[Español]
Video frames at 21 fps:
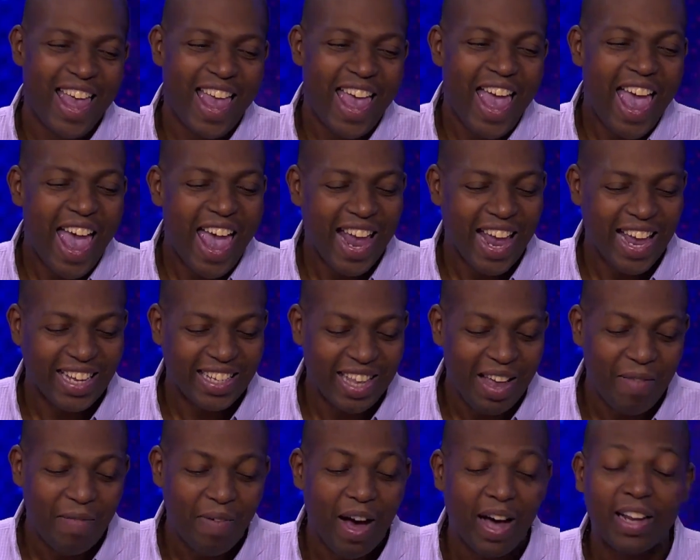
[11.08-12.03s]
este
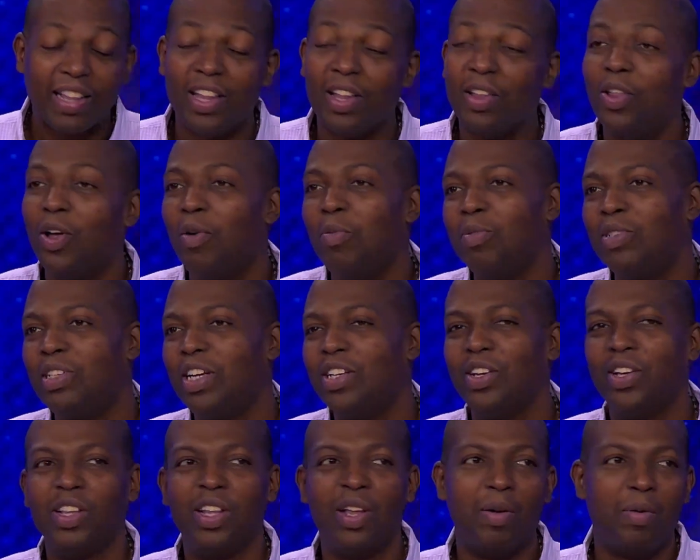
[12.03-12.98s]
martes. No, muchachos, yo
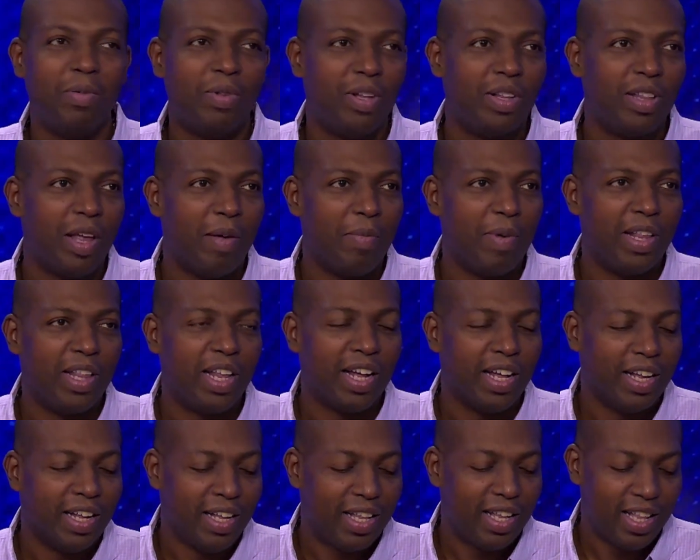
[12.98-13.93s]
tengo unos temitas.
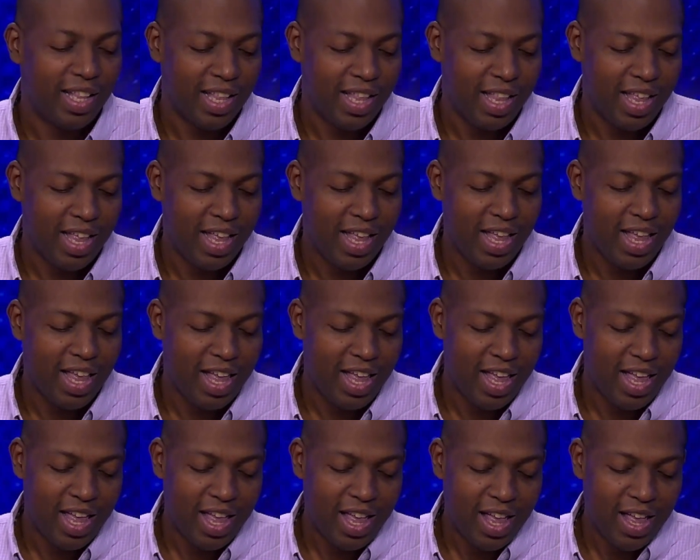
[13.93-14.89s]

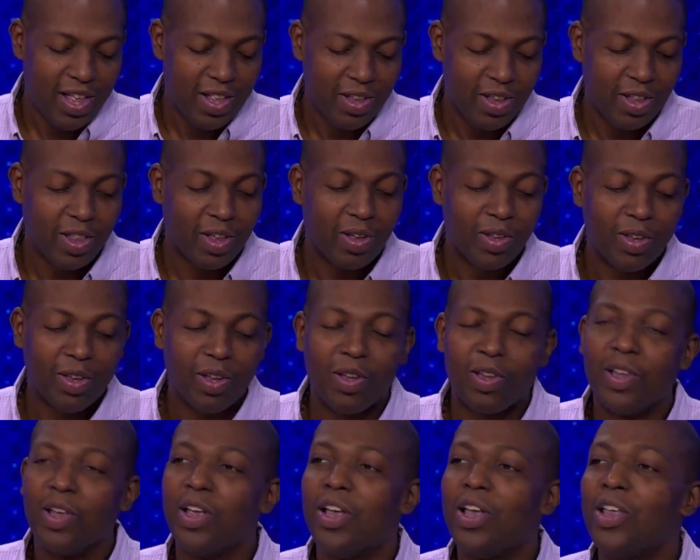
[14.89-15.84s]
Yo, tengo,
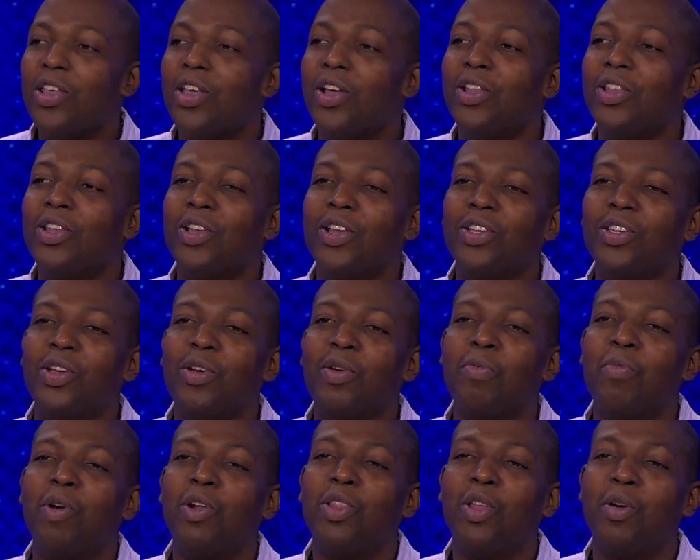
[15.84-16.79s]
yo, soy un
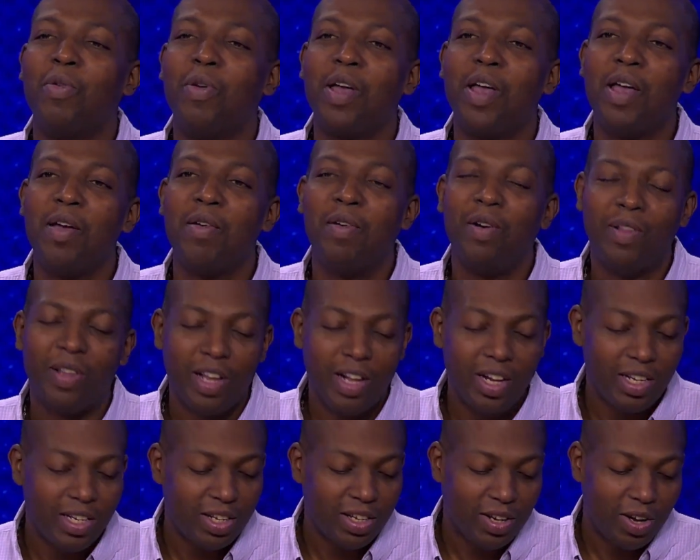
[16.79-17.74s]
muerto vivo,
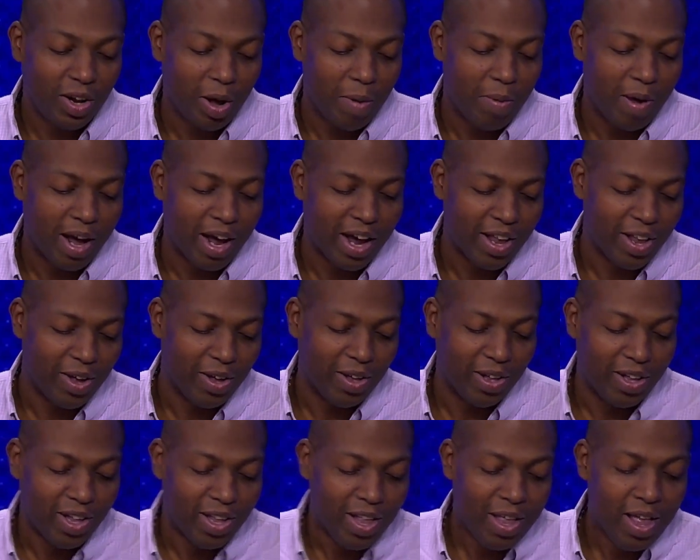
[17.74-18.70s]
Dilcio. Lo que pasa que yo.
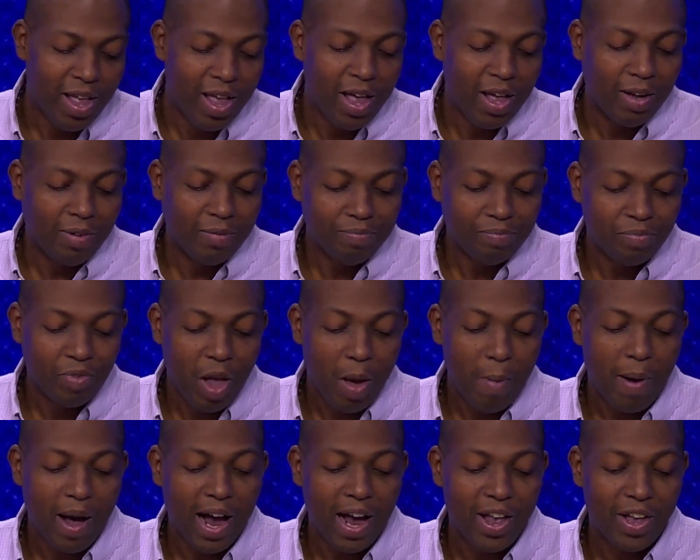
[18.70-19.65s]
Lo
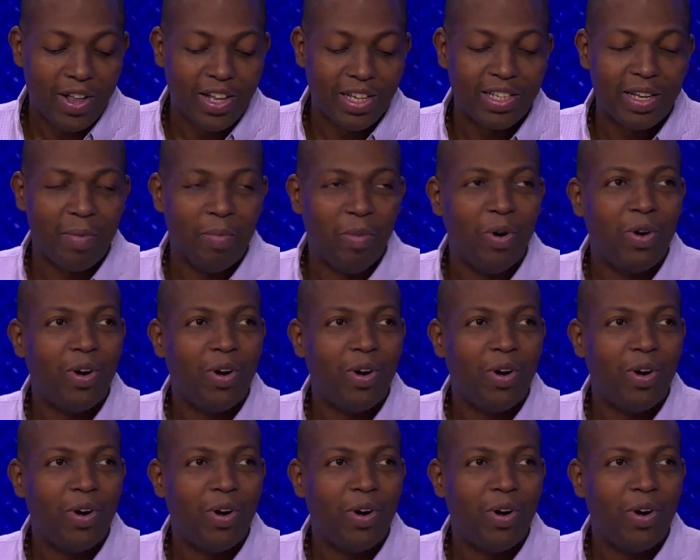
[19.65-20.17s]
que yo disimulo.